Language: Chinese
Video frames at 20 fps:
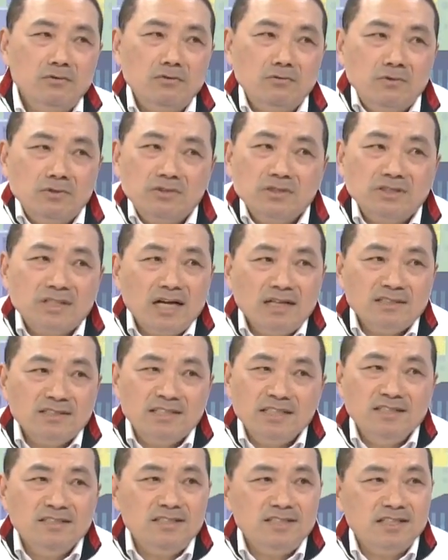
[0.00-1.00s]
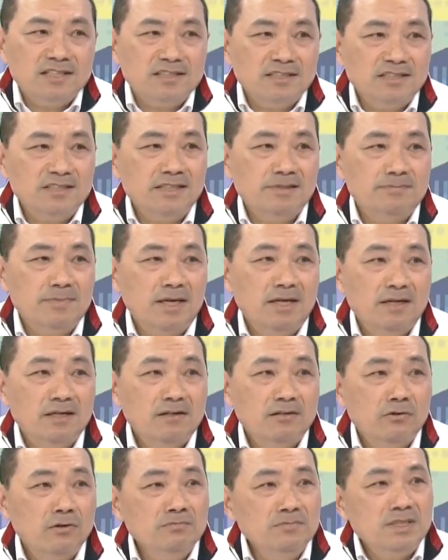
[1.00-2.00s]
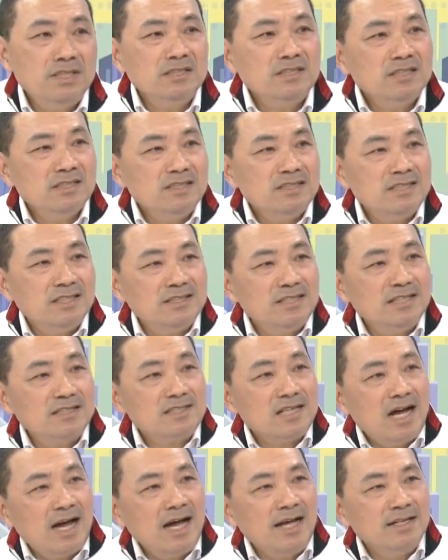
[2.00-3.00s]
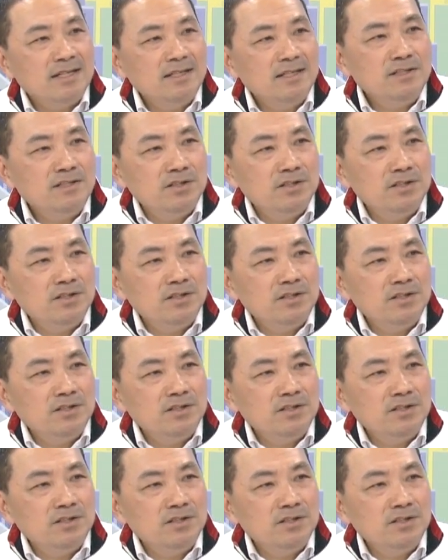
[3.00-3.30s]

我是当刑警的嘛，我们刑警以前在查案，